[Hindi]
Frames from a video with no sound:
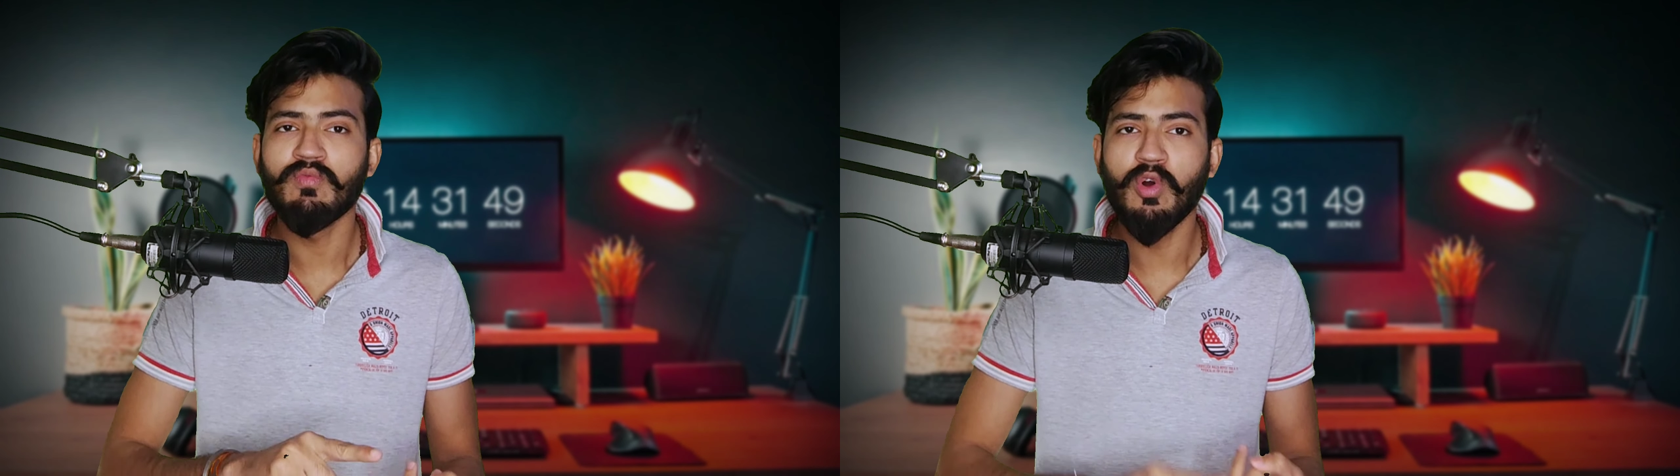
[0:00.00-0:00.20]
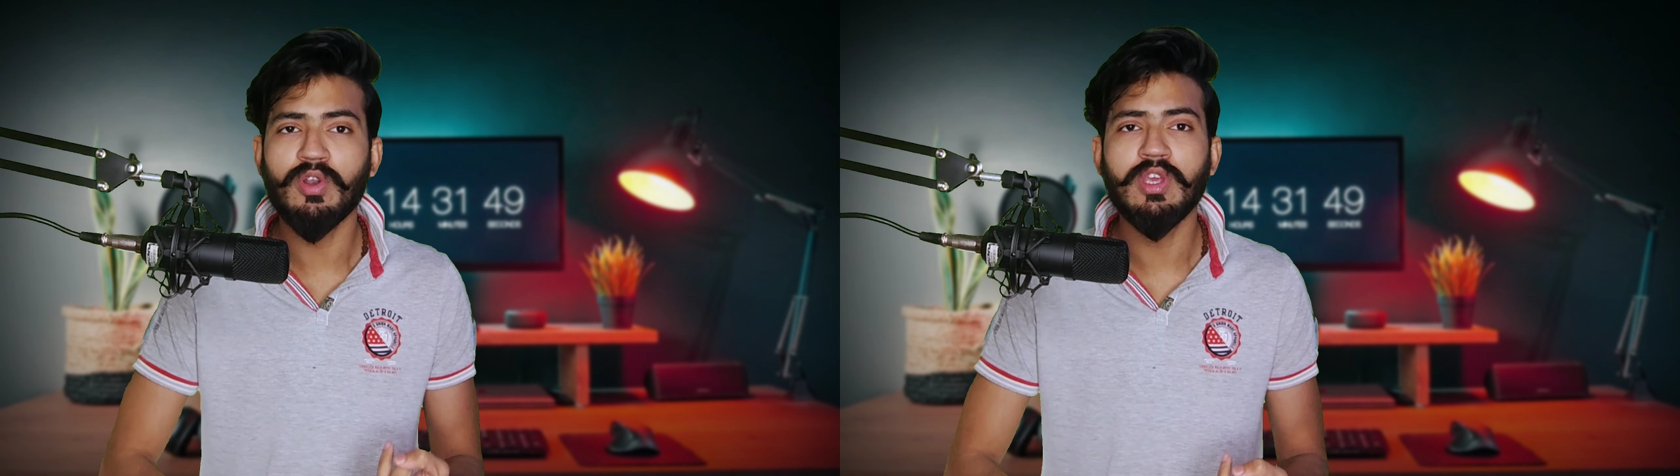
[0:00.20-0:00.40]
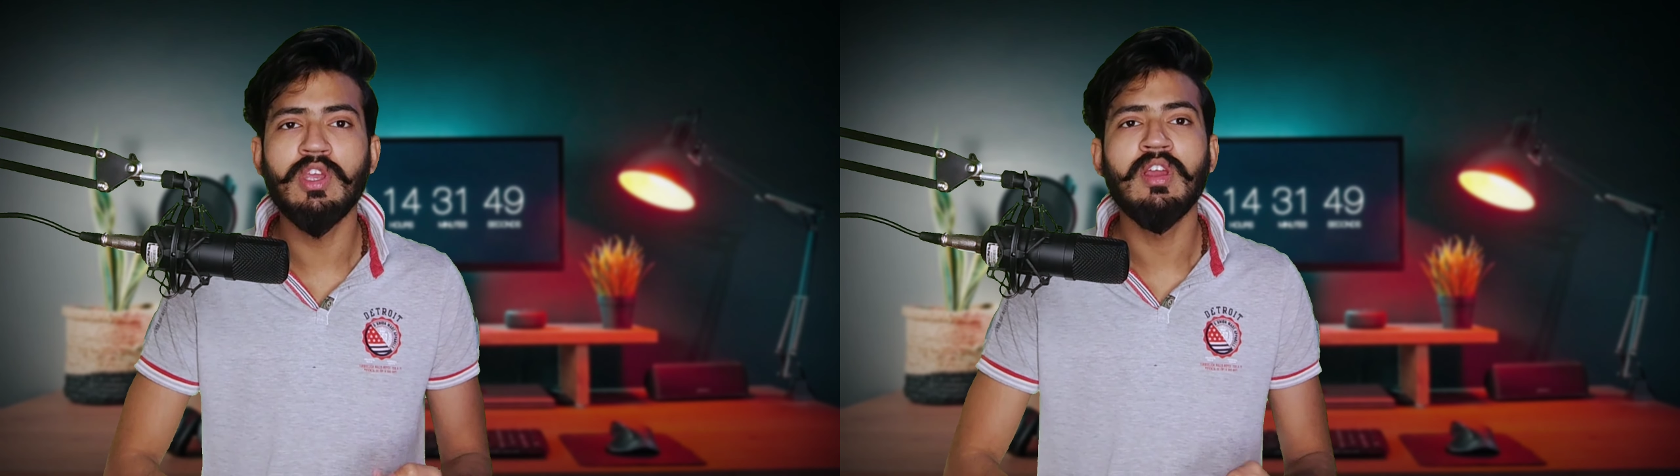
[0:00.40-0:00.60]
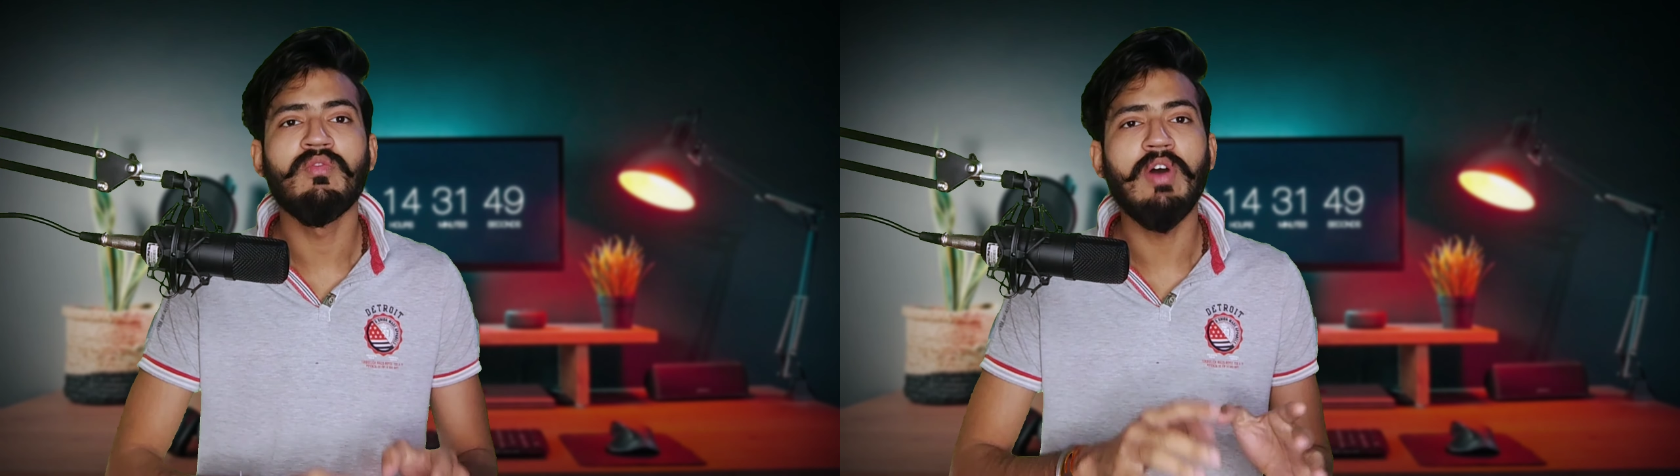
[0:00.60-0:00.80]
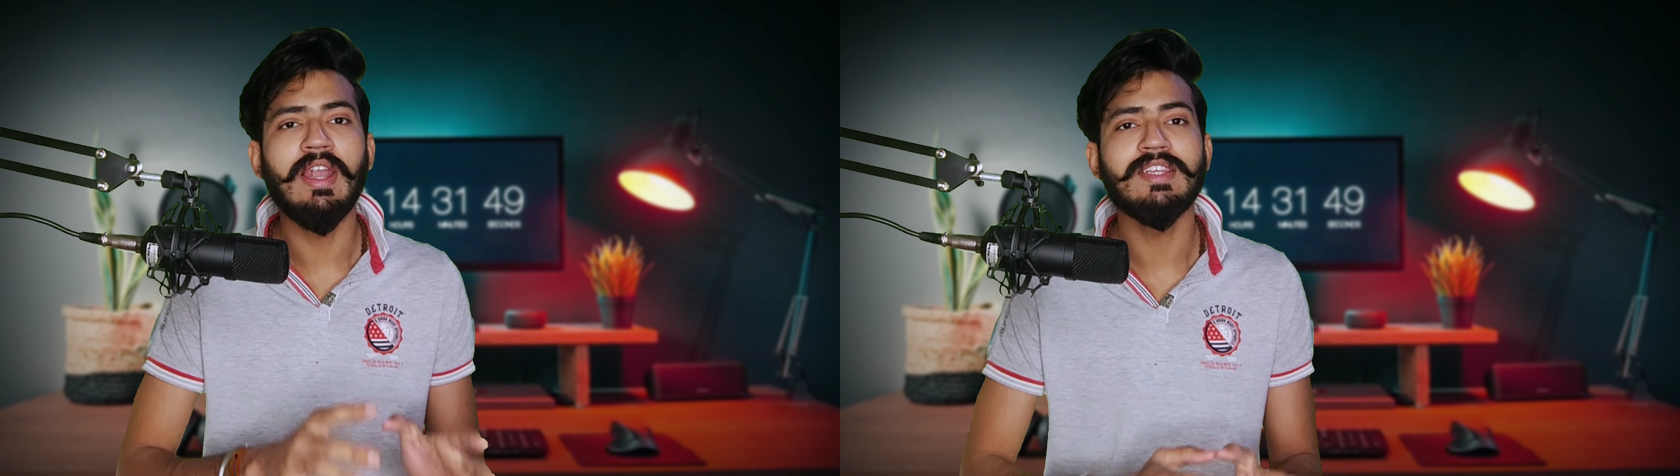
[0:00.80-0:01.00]
वॉट की
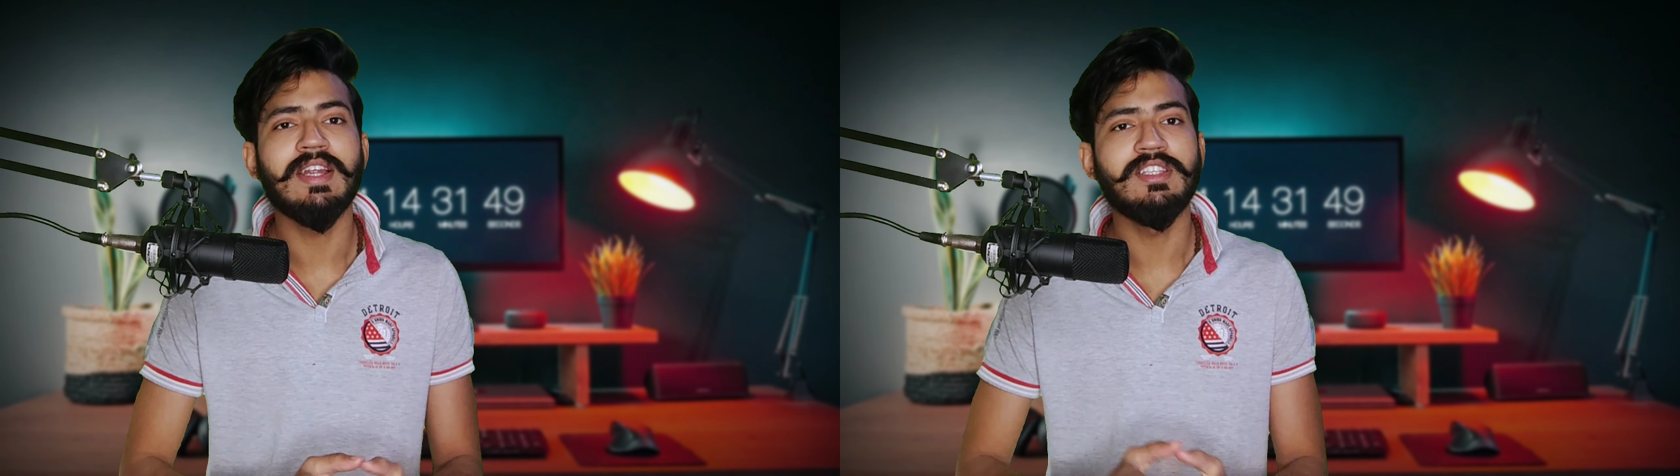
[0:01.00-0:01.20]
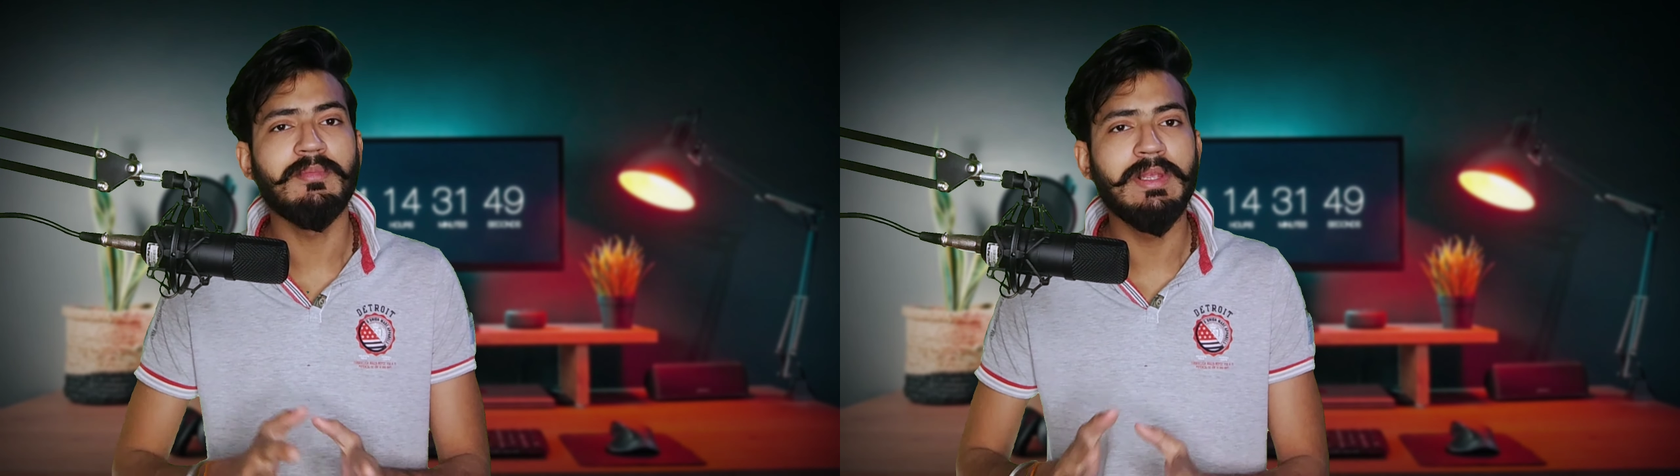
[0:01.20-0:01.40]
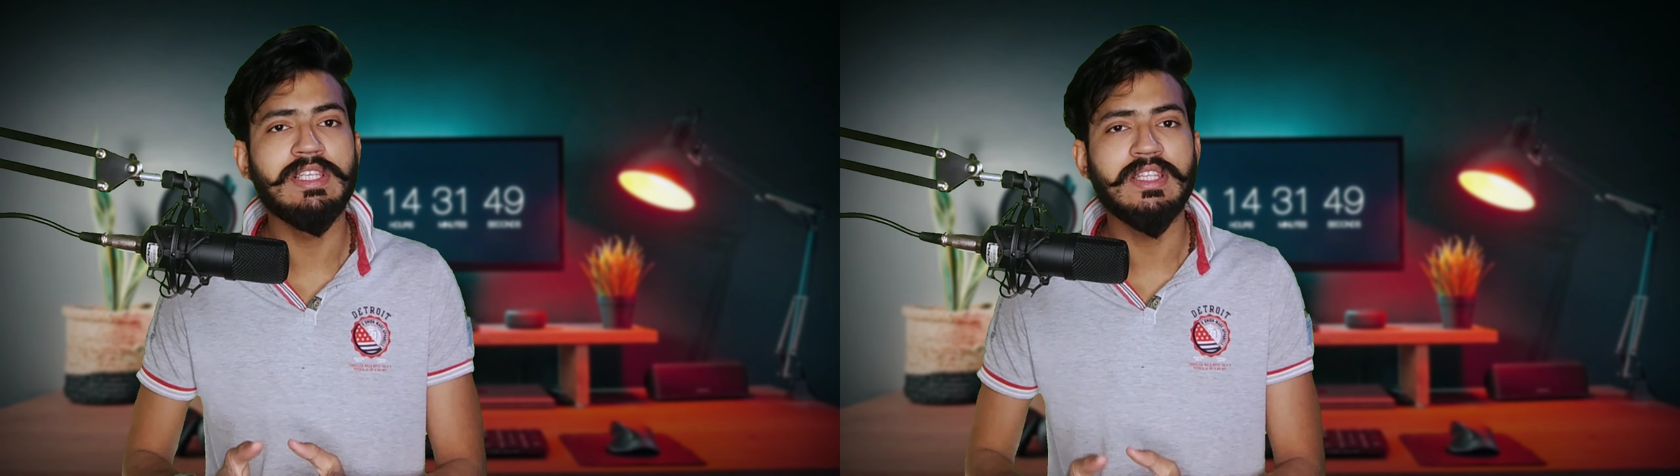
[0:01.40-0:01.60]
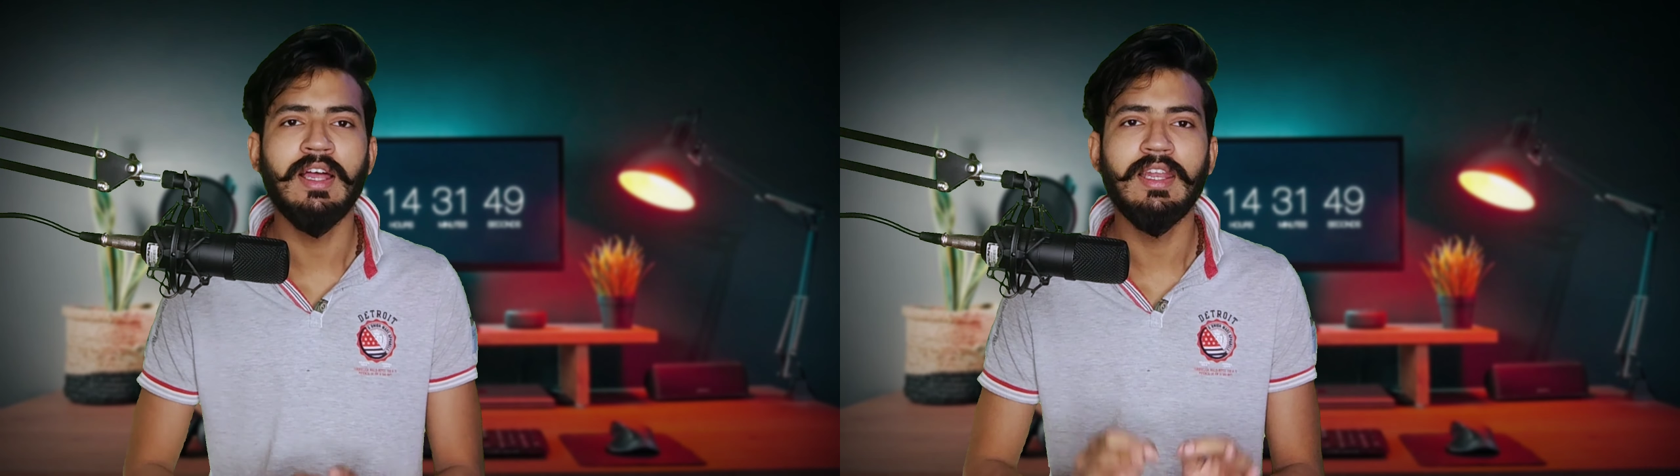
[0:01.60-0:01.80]
वायरलेस चार्जिंग मिल जाती